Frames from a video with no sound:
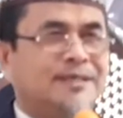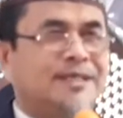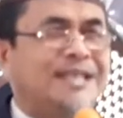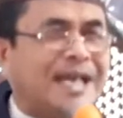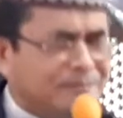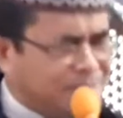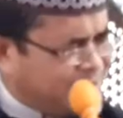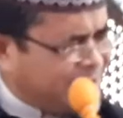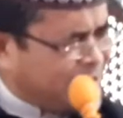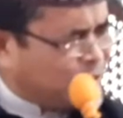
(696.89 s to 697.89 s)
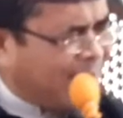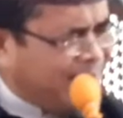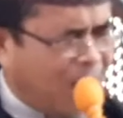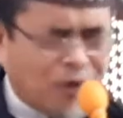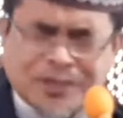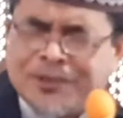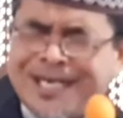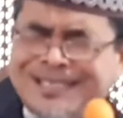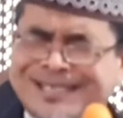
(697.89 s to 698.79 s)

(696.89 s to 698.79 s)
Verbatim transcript: Di dalam masjid itu ada orang-orang yang